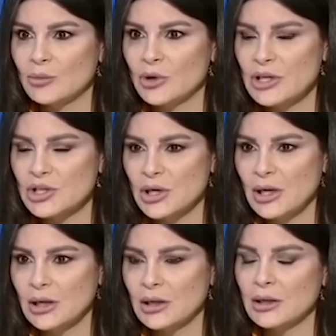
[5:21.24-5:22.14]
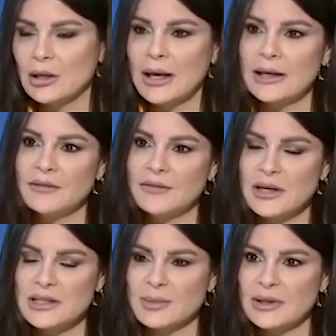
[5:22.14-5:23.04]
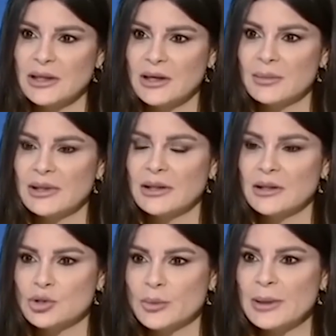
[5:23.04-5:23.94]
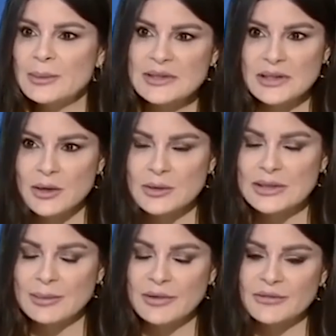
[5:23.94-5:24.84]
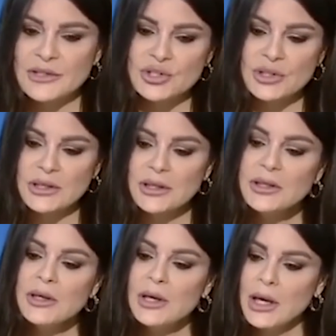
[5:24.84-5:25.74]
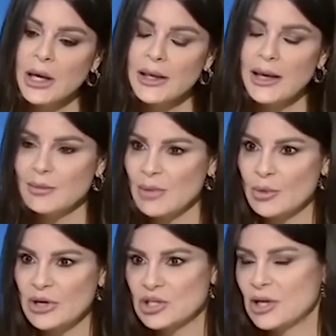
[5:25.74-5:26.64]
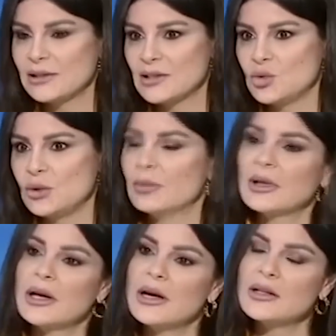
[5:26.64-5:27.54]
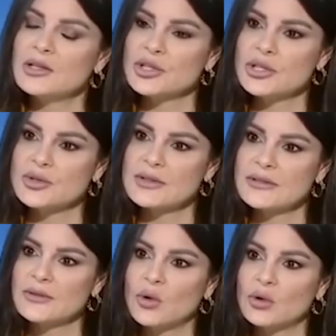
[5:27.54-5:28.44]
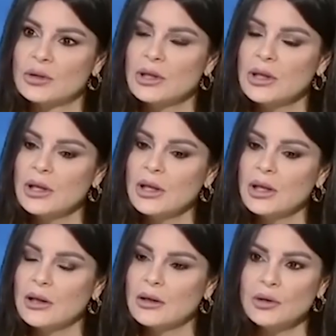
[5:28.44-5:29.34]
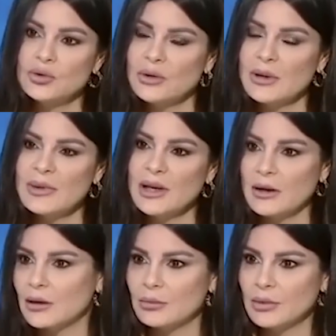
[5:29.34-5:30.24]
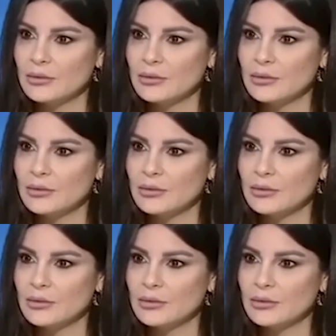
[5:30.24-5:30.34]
مرشح آه، حليف لحزب الله مثل جبران باسل أو سليمان فرنجية يا أما مرشح تسوية مثل قائد الجيش جوزيف عون آه أنتم لمين أقرب